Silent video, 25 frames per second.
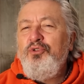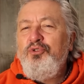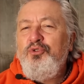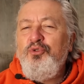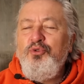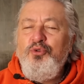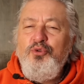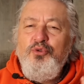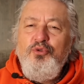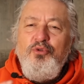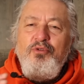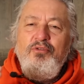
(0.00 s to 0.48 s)

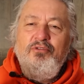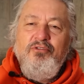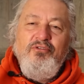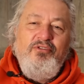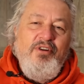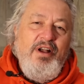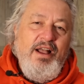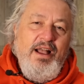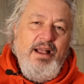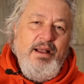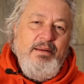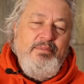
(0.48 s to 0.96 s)
Tout
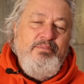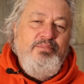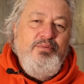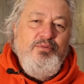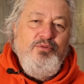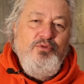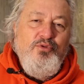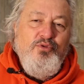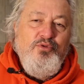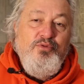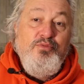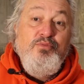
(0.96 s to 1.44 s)
va
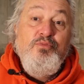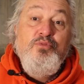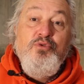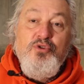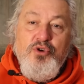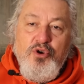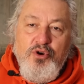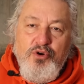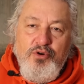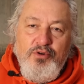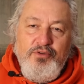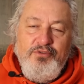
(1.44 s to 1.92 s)
pour le
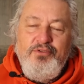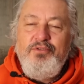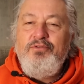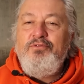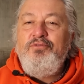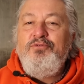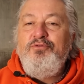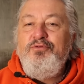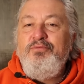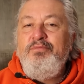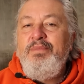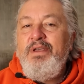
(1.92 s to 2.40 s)
mieux
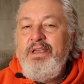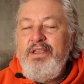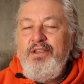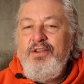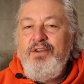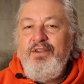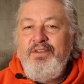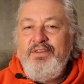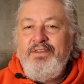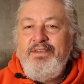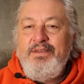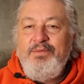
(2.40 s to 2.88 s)
dans le
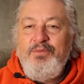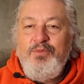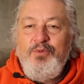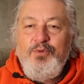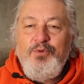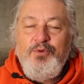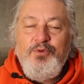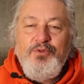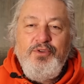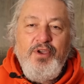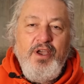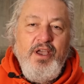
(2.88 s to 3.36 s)
meilleur des
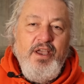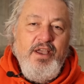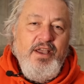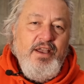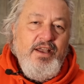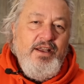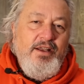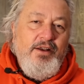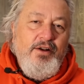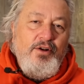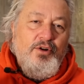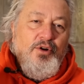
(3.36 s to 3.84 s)
mondes.
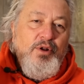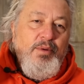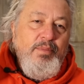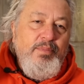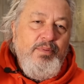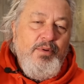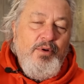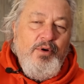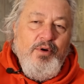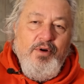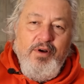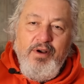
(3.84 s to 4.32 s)
Euh, le
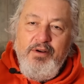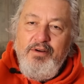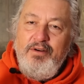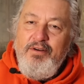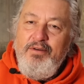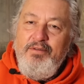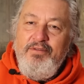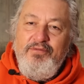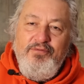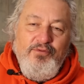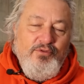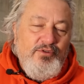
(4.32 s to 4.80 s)
plan
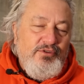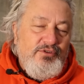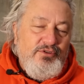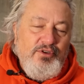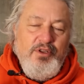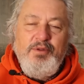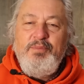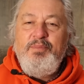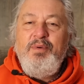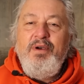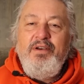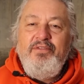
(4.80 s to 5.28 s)
euh,
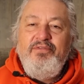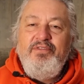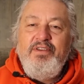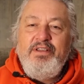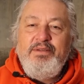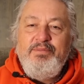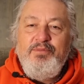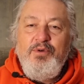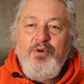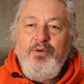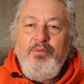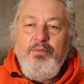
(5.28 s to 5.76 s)
fonctionne
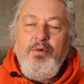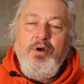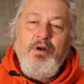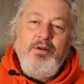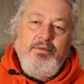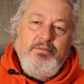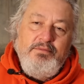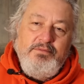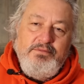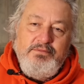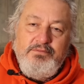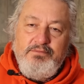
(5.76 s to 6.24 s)
parfaitement.
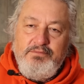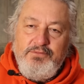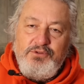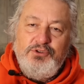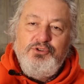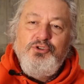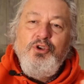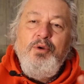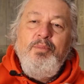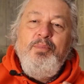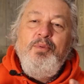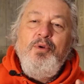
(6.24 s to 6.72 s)
Bon,
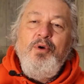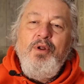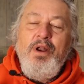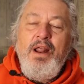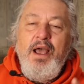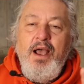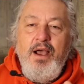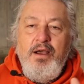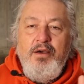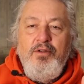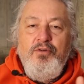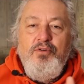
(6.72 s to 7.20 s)
ce
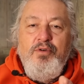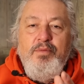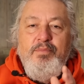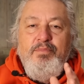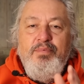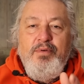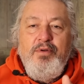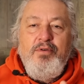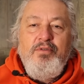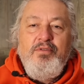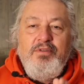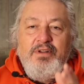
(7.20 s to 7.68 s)
plan-là, hein, le
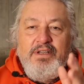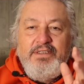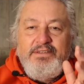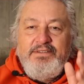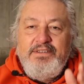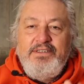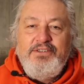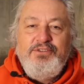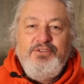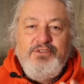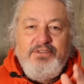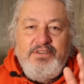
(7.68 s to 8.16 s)
plan de
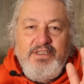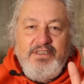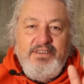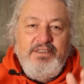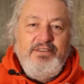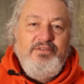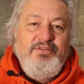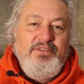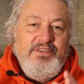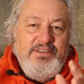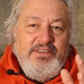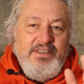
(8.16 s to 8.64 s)
l'intelligence
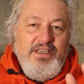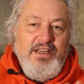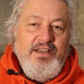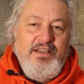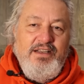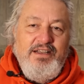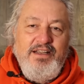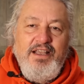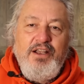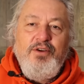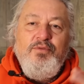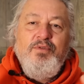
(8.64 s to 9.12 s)
artificielle
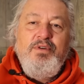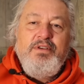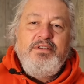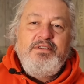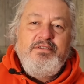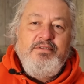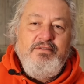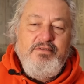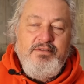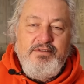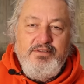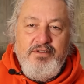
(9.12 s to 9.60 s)
et de la
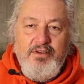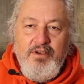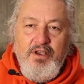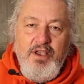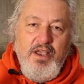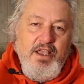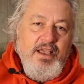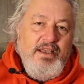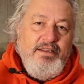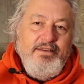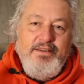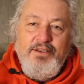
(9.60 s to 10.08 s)
croissance
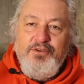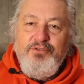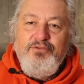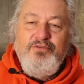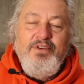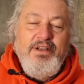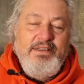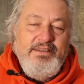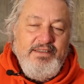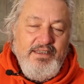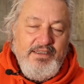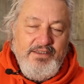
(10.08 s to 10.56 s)
des
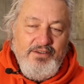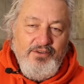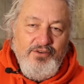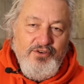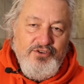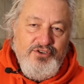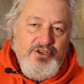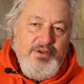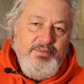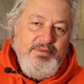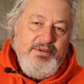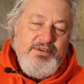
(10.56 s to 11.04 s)
nouvelles
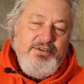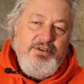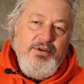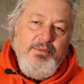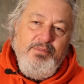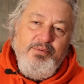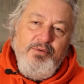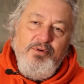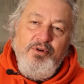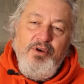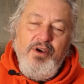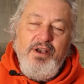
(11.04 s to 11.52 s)
technologies, parce que
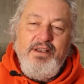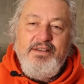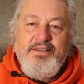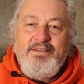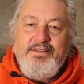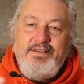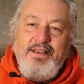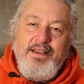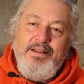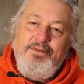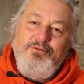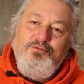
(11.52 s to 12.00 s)
pour le
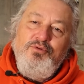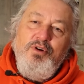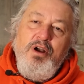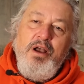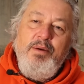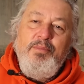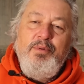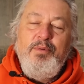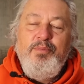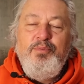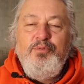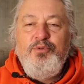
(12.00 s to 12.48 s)
reste, c'est toujours
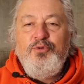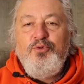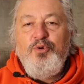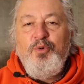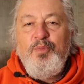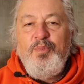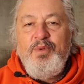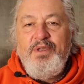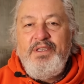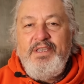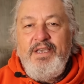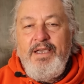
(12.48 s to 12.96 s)
un peu plus
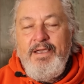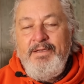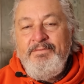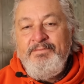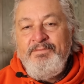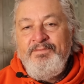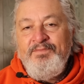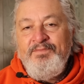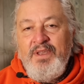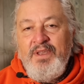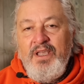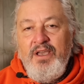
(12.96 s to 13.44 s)
compliqué,
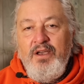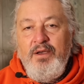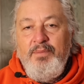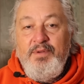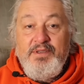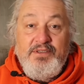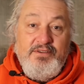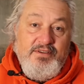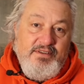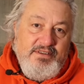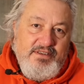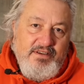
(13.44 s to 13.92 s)
euh,
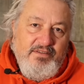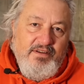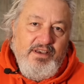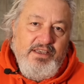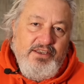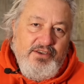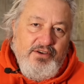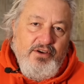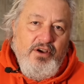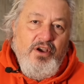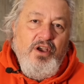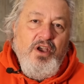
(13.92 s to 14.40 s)
parce que c'est
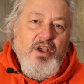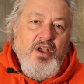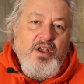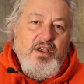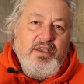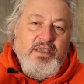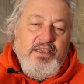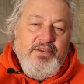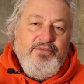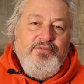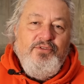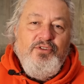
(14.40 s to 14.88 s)
vrai
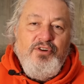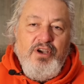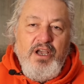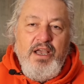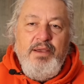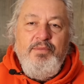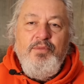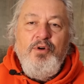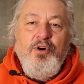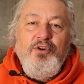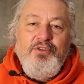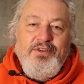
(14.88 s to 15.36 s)
qu'il faut quand
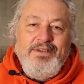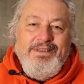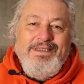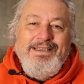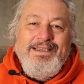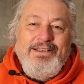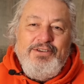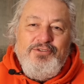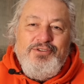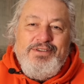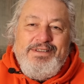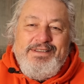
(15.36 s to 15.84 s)
même
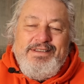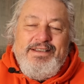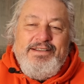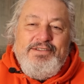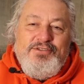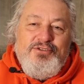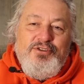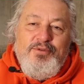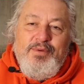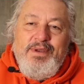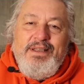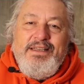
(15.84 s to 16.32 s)
retenir que
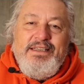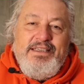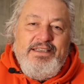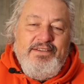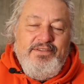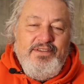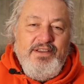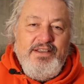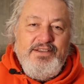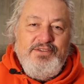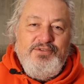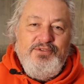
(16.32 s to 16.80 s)
cette semaine
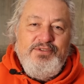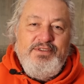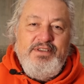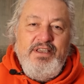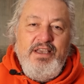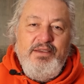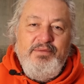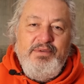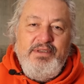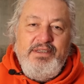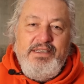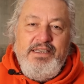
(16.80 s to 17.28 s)
qui vient de se
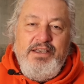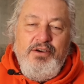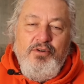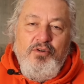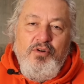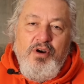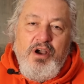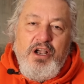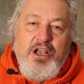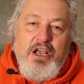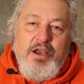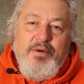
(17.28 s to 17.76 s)
terminer,
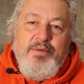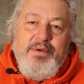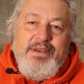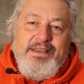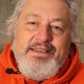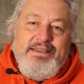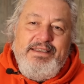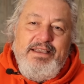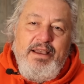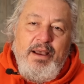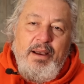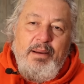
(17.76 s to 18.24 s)
on a quand même
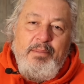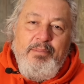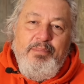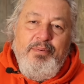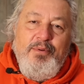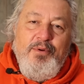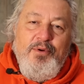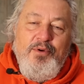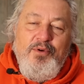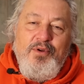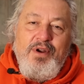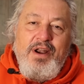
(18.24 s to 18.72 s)
été un
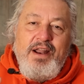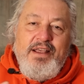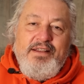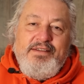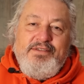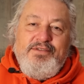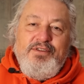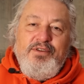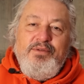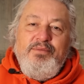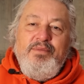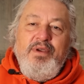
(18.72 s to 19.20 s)
peu la
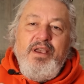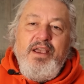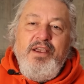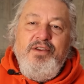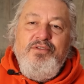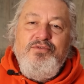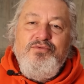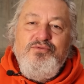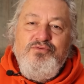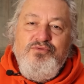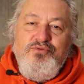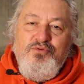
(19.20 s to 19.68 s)

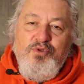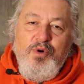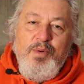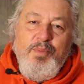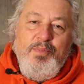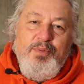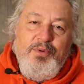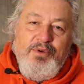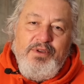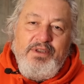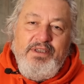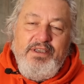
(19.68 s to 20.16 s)
semaine où on
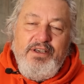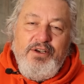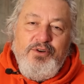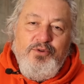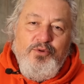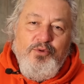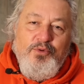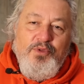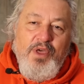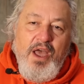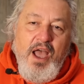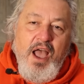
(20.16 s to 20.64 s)
peut dire
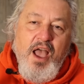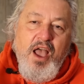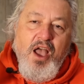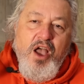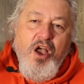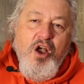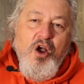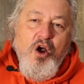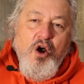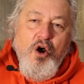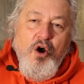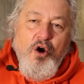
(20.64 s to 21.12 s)
qu'on a
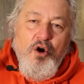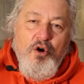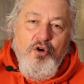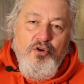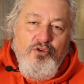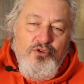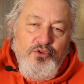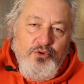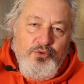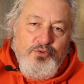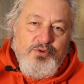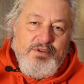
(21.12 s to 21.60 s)

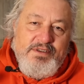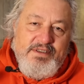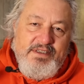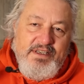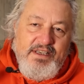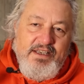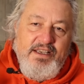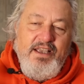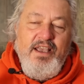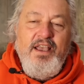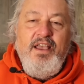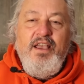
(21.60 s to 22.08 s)

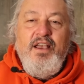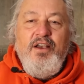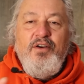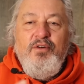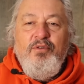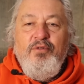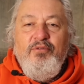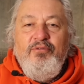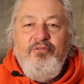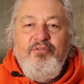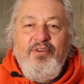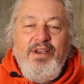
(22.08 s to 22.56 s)
renoncé
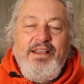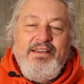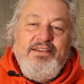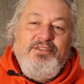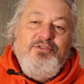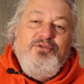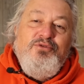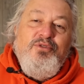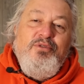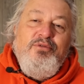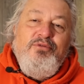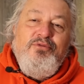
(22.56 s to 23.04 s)
au
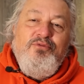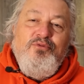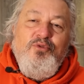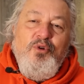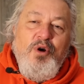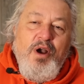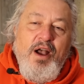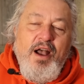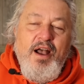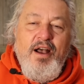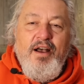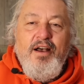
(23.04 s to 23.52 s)
fait de
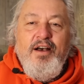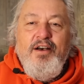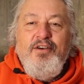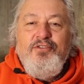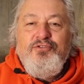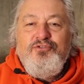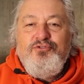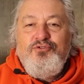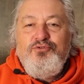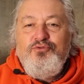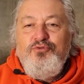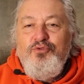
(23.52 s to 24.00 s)
voir
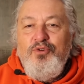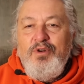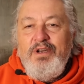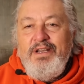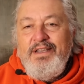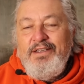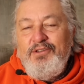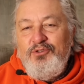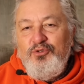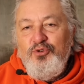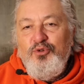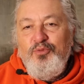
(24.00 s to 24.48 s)
un jour
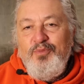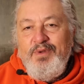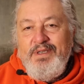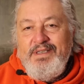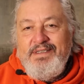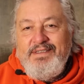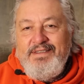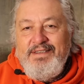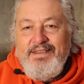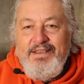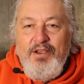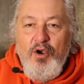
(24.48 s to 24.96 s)
les taux
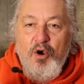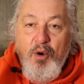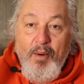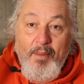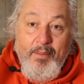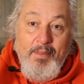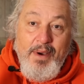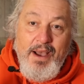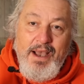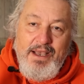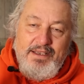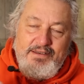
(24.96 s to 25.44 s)
baisser
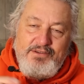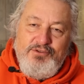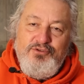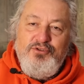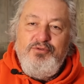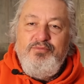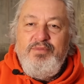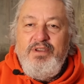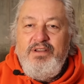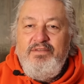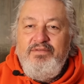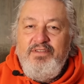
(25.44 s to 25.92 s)
en mars
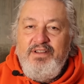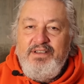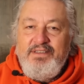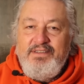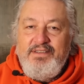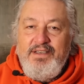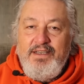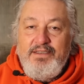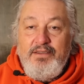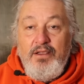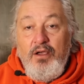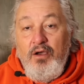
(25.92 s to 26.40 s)

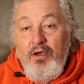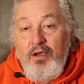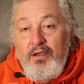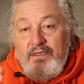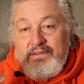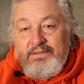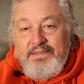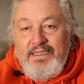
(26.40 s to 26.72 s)
2024.